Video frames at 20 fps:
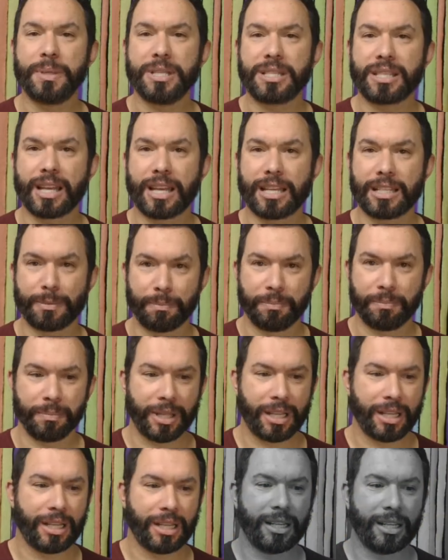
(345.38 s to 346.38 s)
piscas.
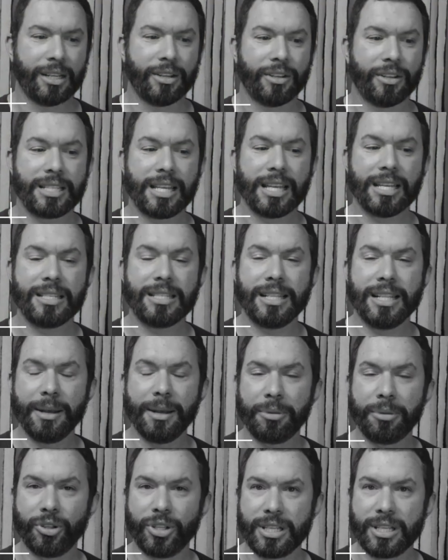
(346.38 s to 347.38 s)
Vocês
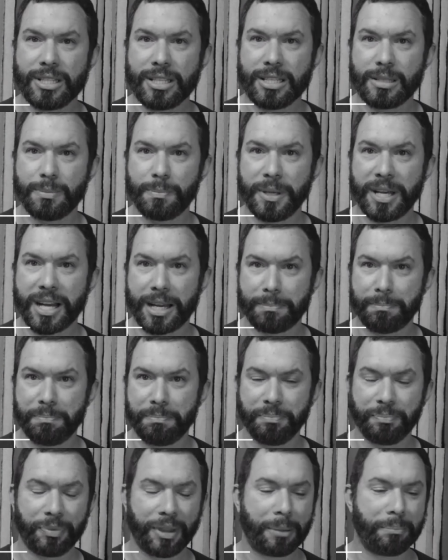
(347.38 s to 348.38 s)
lembram desses pica.
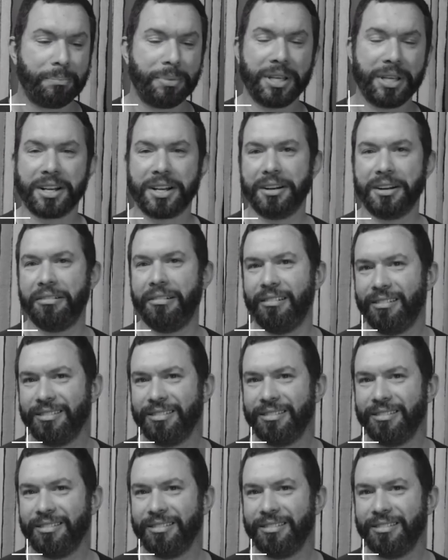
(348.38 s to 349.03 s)
Pica.